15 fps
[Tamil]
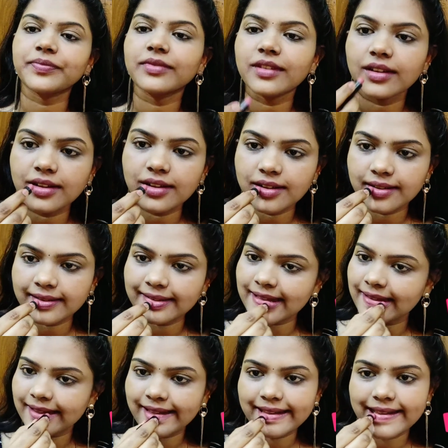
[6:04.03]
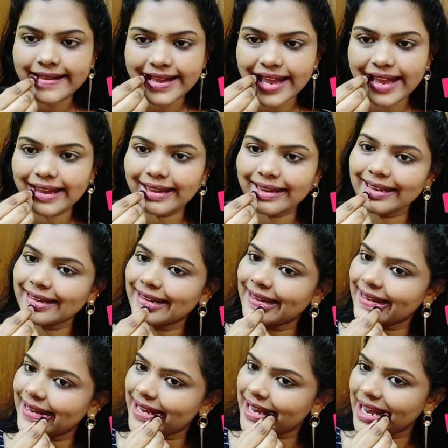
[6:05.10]
இந்த ஷேட் வந்துட்டு போட்டா
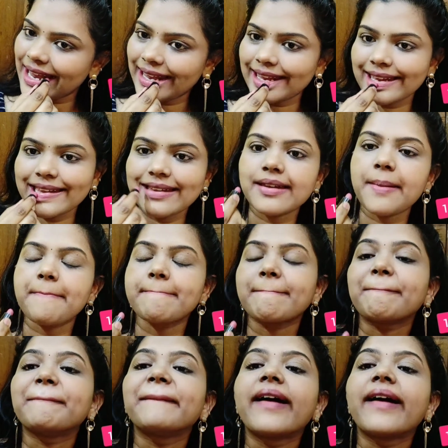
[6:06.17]
மாதிரியே இருக்காது நம்ம லிப்